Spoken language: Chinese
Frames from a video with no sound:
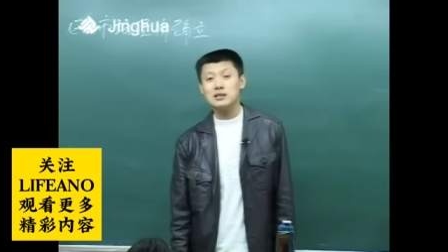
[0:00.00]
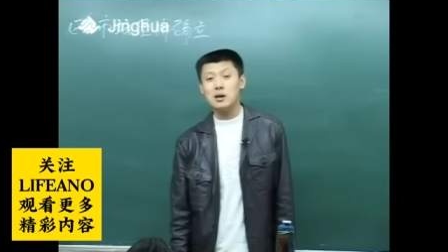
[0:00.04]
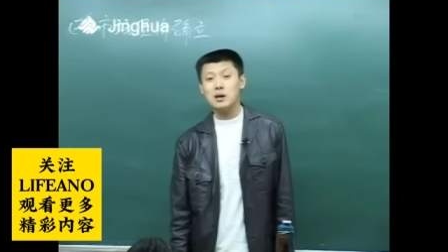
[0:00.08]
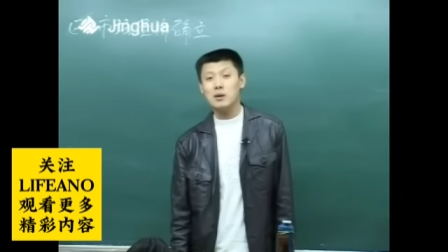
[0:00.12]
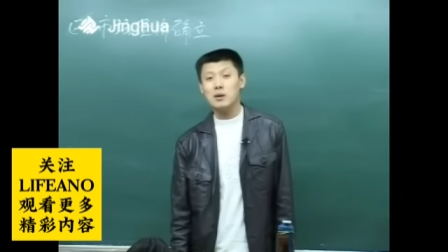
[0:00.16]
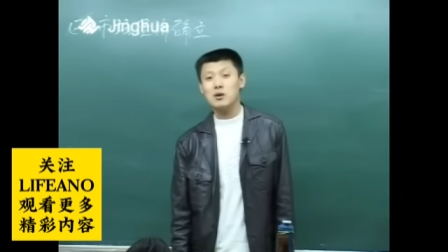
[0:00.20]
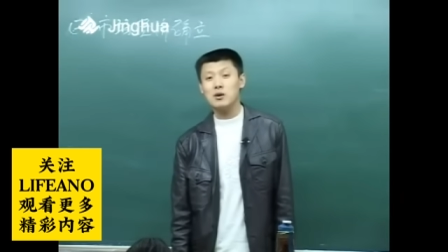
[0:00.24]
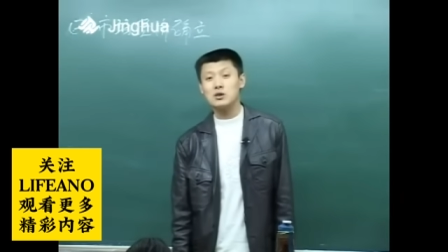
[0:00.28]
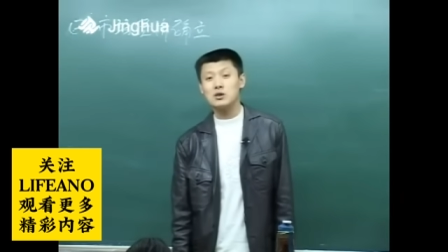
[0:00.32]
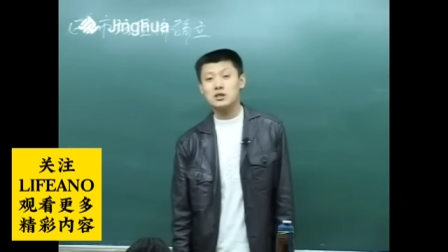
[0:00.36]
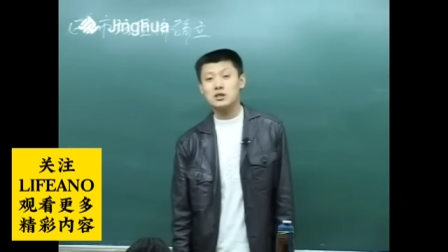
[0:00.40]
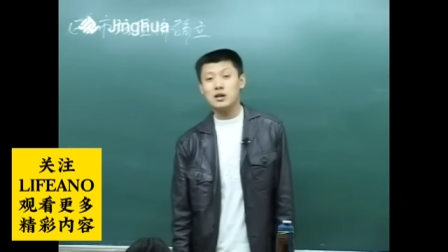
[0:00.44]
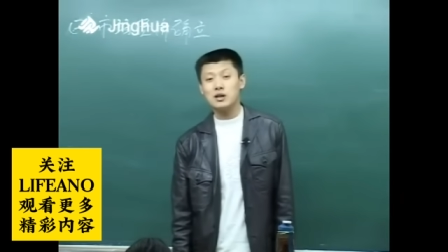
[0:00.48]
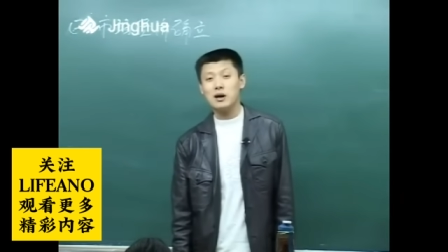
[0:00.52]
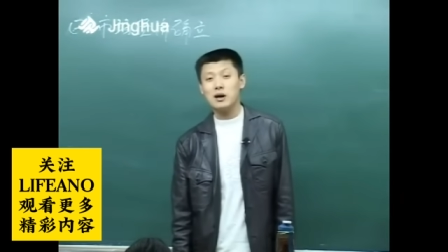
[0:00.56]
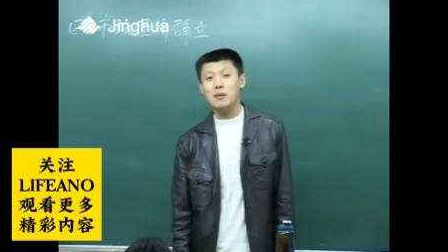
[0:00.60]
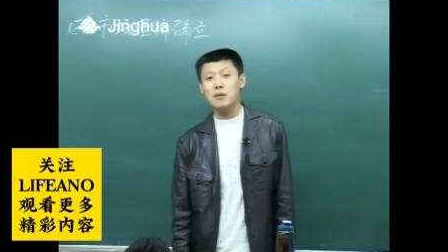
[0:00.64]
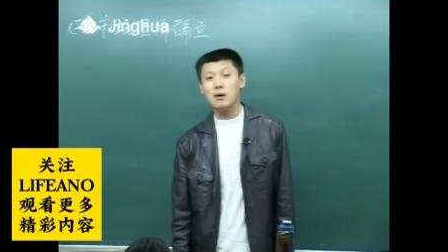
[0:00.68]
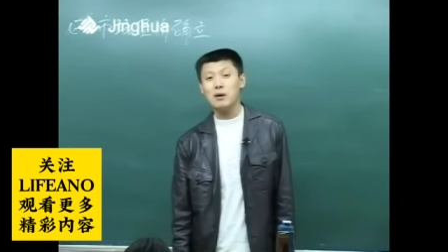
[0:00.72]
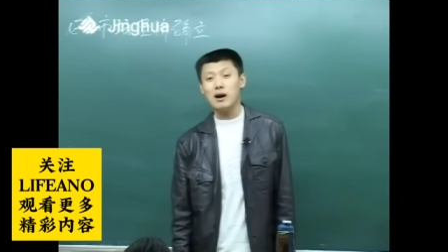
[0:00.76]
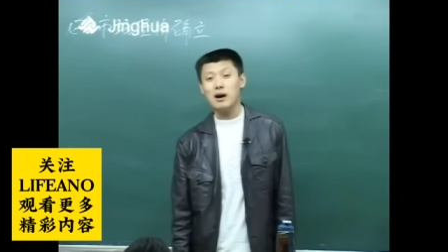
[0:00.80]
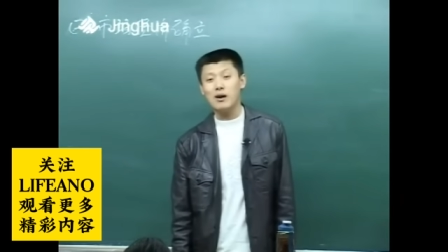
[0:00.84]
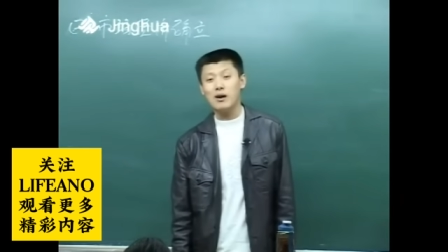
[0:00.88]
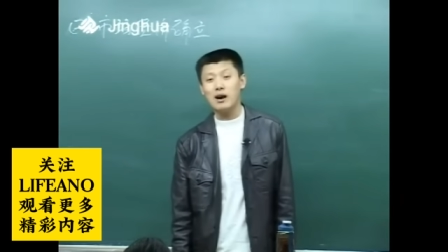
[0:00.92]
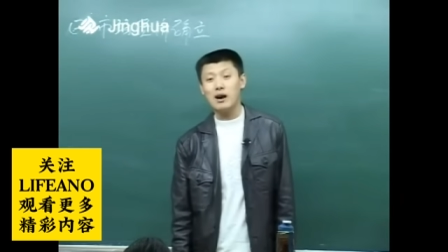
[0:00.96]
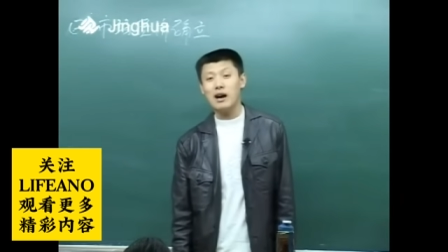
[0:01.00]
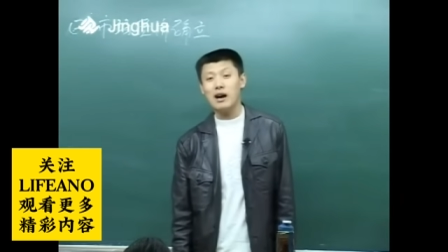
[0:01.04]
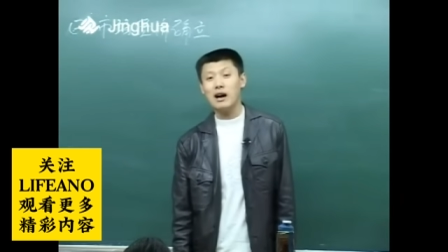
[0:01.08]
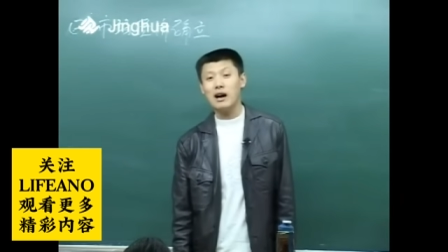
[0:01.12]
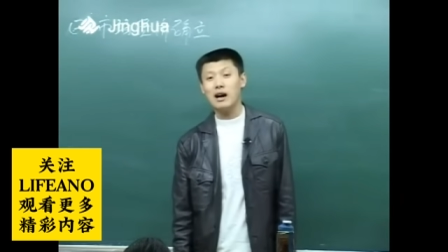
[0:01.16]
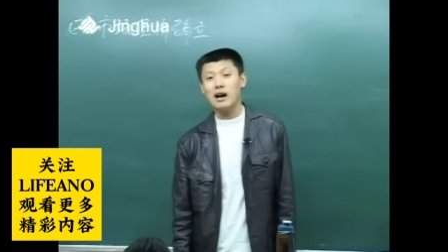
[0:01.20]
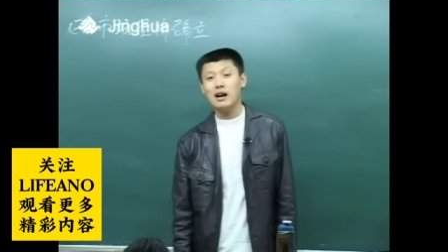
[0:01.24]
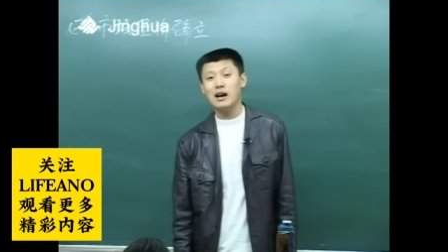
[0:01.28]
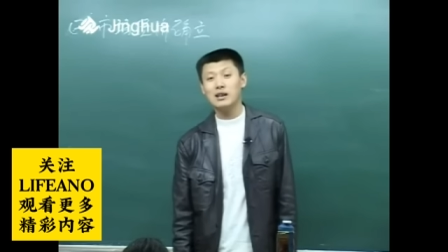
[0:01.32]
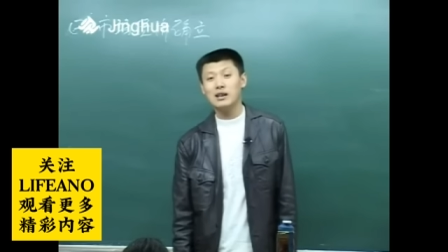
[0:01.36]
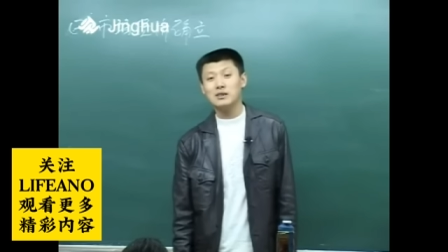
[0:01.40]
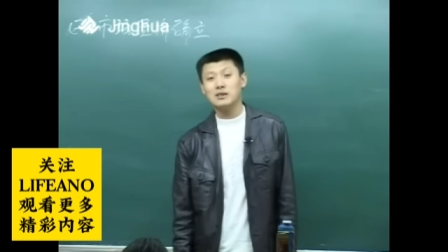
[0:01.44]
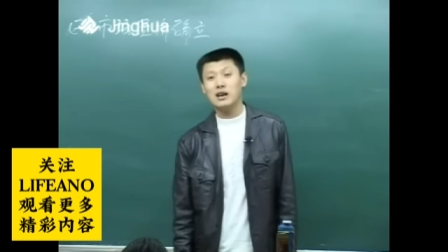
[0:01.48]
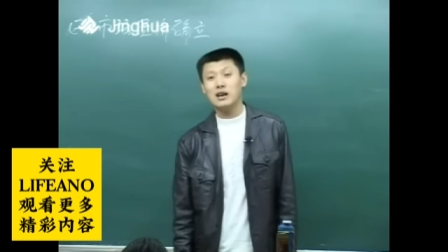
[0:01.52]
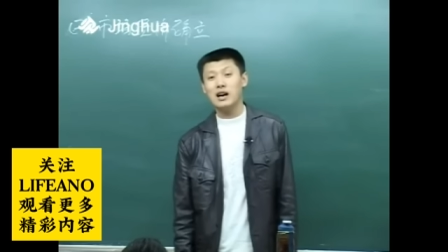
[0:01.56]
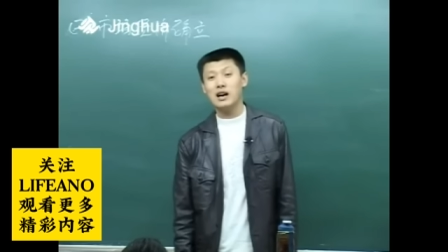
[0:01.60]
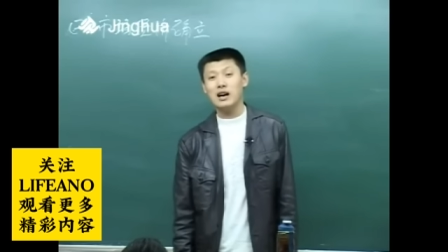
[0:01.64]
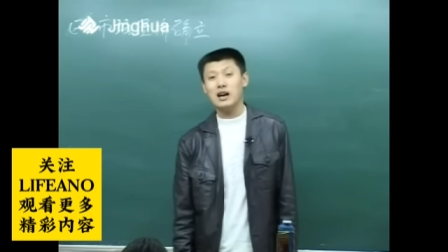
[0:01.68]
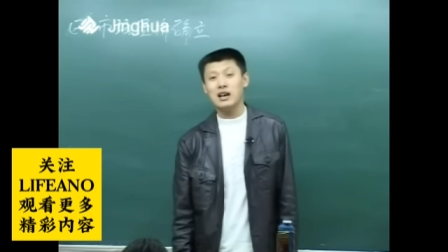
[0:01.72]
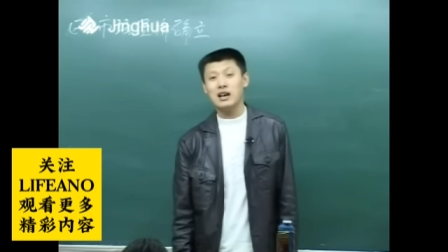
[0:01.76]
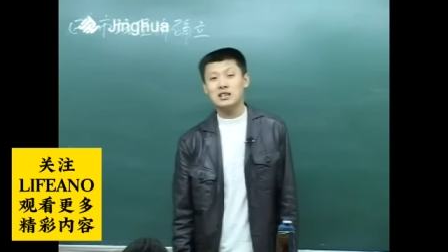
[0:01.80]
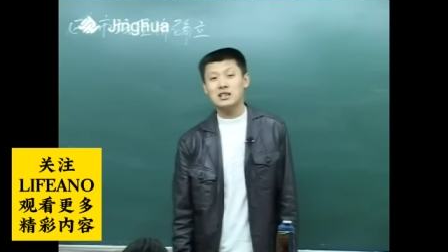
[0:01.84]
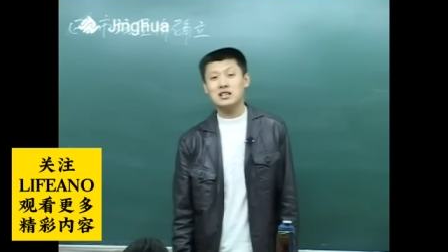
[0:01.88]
小朋友吃的好不好啊，是吧？